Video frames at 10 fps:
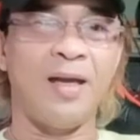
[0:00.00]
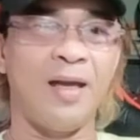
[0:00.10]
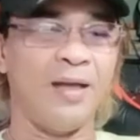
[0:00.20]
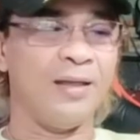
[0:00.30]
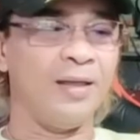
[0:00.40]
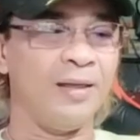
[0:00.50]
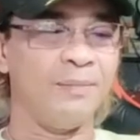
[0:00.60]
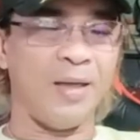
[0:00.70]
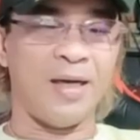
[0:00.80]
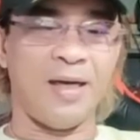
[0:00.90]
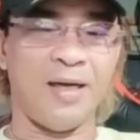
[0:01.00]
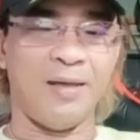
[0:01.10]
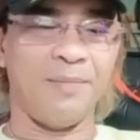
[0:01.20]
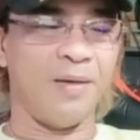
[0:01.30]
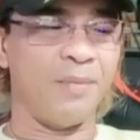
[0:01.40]
And then para nga
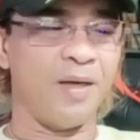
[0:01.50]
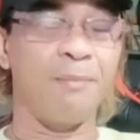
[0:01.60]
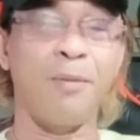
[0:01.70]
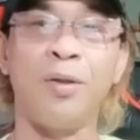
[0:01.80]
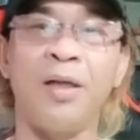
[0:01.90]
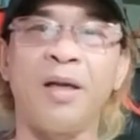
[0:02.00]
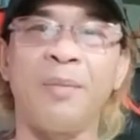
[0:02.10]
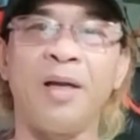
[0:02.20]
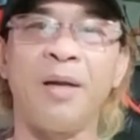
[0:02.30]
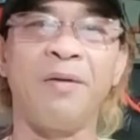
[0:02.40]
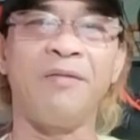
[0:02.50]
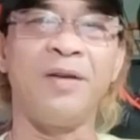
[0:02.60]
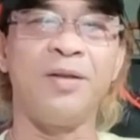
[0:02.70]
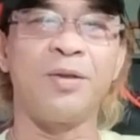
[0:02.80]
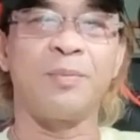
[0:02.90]
rin makapag-upload din kami ng ibang
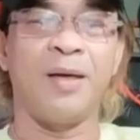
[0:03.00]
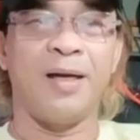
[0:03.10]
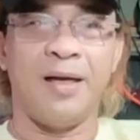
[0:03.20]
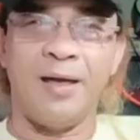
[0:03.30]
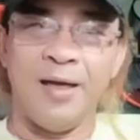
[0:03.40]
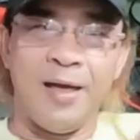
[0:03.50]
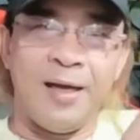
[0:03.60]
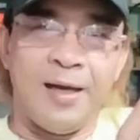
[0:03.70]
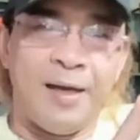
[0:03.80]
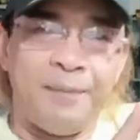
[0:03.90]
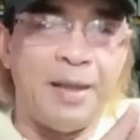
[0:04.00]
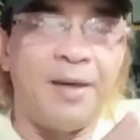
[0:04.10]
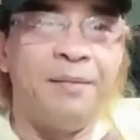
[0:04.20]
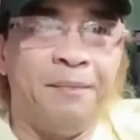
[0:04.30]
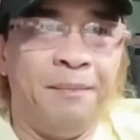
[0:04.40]
videos para
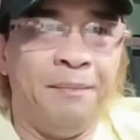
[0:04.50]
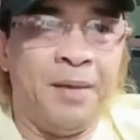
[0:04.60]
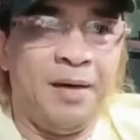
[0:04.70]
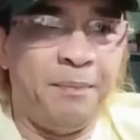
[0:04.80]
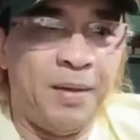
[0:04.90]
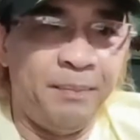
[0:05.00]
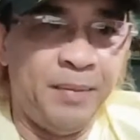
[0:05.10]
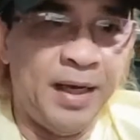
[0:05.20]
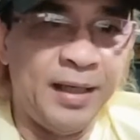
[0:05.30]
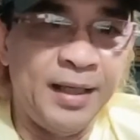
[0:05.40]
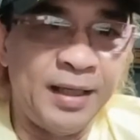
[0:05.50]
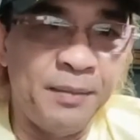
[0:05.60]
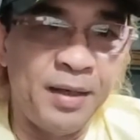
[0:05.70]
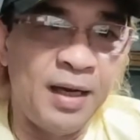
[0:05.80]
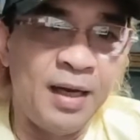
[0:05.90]
meron, makapagbigay din
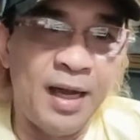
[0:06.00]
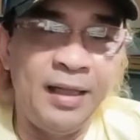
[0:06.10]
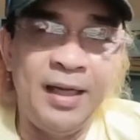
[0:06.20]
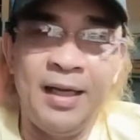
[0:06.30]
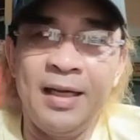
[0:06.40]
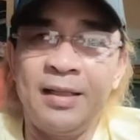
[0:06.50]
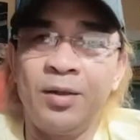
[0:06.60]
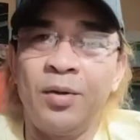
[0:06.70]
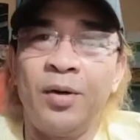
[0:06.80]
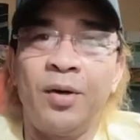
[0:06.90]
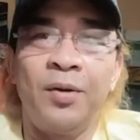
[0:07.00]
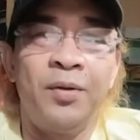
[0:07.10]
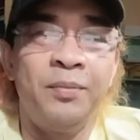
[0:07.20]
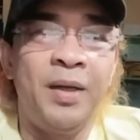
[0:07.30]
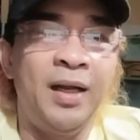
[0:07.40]
kami ng ideas or
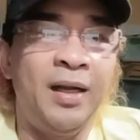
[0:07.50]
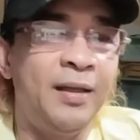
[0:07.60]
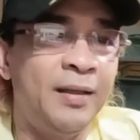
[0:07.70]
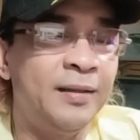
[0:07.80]
kung may